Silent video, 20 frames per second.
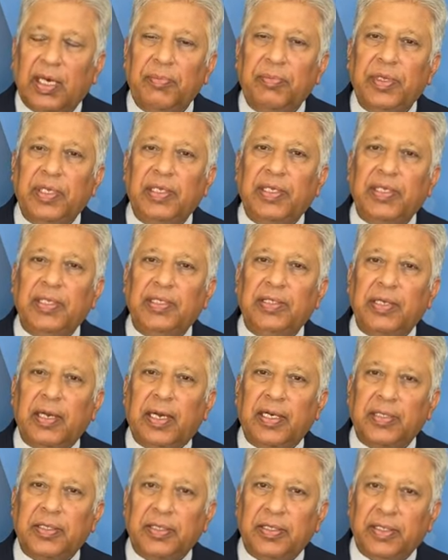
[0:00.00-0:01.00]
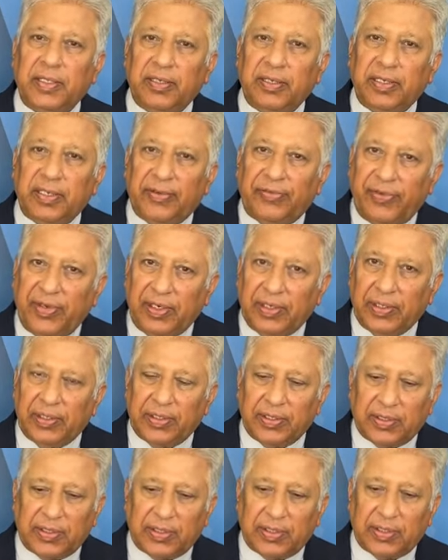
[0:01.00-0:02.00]
अमरीकी चार्ज
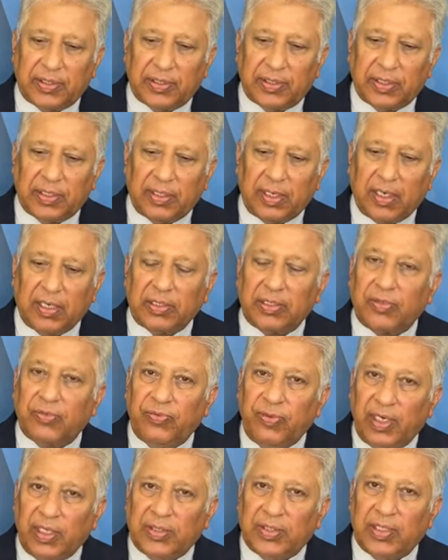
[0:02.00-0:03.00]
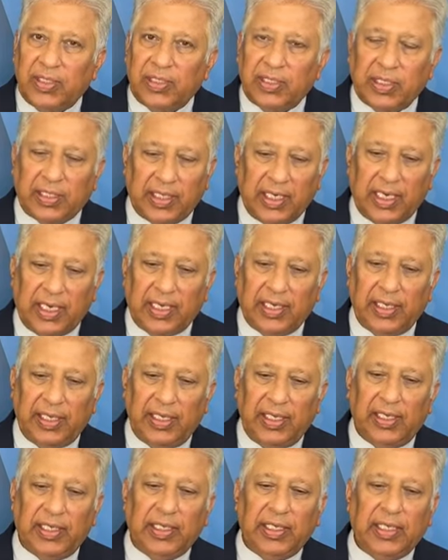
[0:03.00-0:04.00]
अफेयर्स रॉस विल्सन का कहना
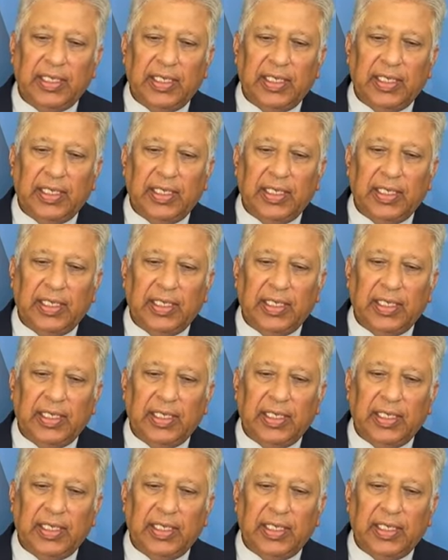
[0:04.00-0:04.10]
है